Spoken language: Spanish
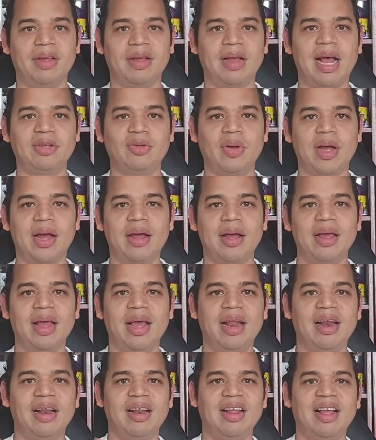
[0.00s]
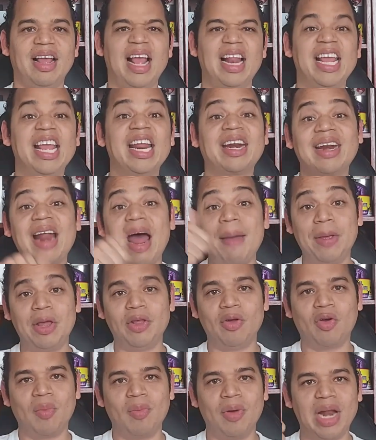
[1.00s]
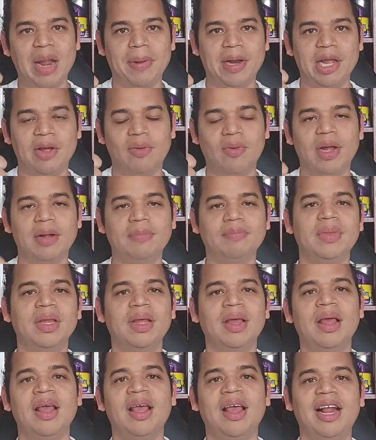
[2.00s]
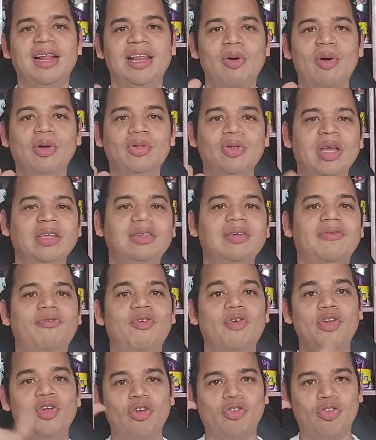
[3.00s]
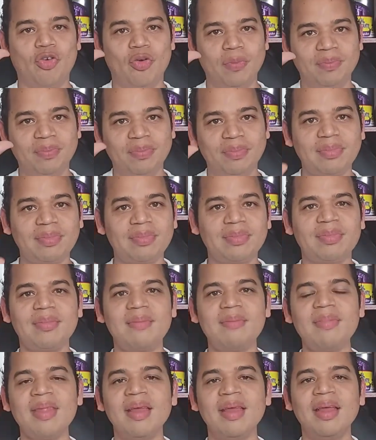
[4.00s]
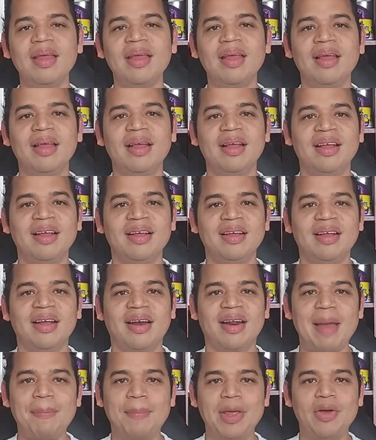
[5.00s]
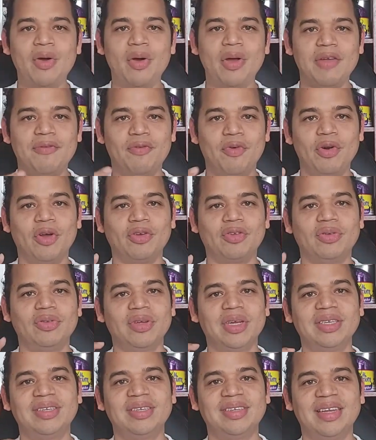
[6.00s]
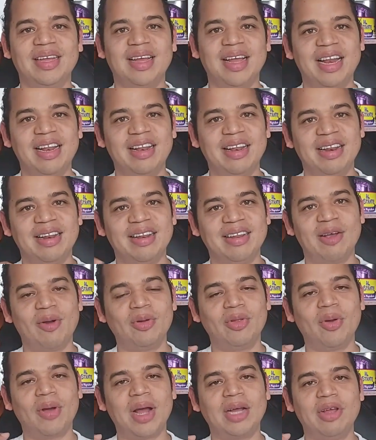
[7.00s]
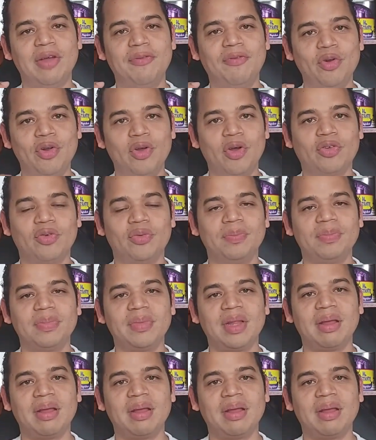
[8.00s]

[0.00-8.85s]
caso acá, el, ir rápido, como en la película. El segundo es furioso. Rápido y furioso. Entonces, el segundo caso es furioso.